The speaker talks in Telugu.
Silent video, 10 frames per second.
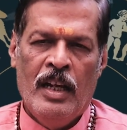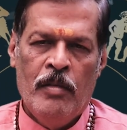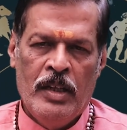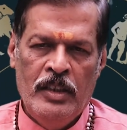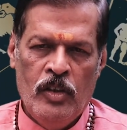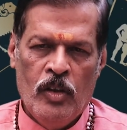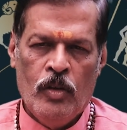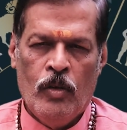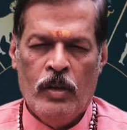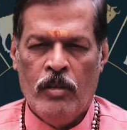ఆ మంచిలో
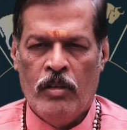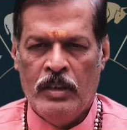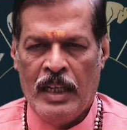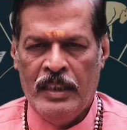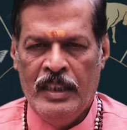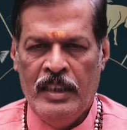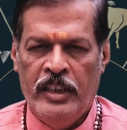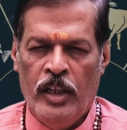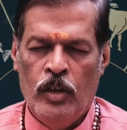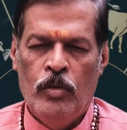కూడా కొంత అతి
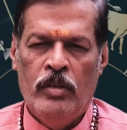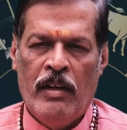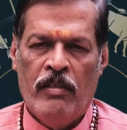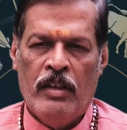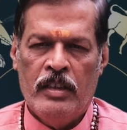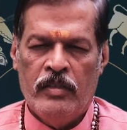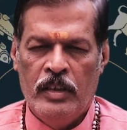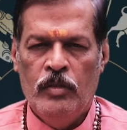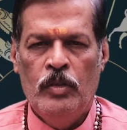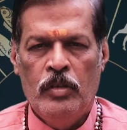చెడు ఉండే అవకాశం
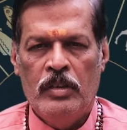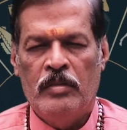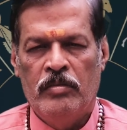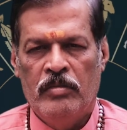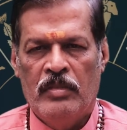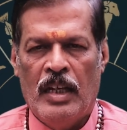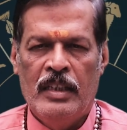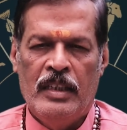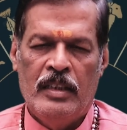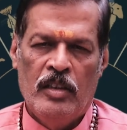అది ఉంటుంది
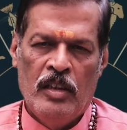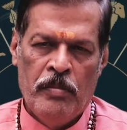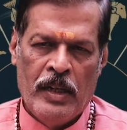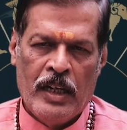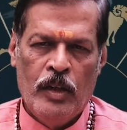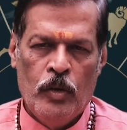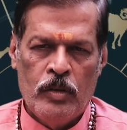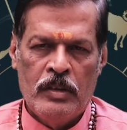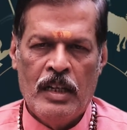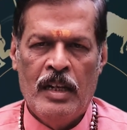అది బాగా
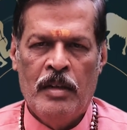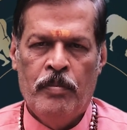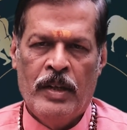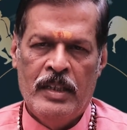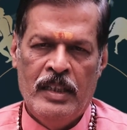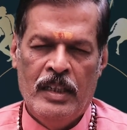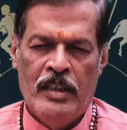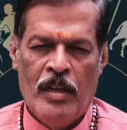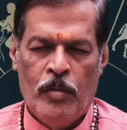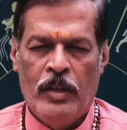లోతుగా
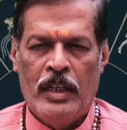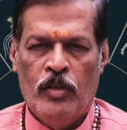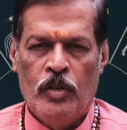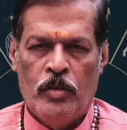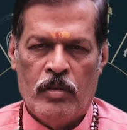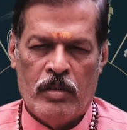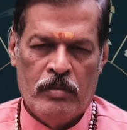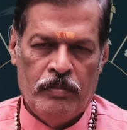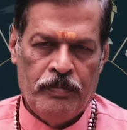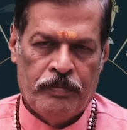పరిశీలించినప్పుడు అర్థమవుతుంటుంది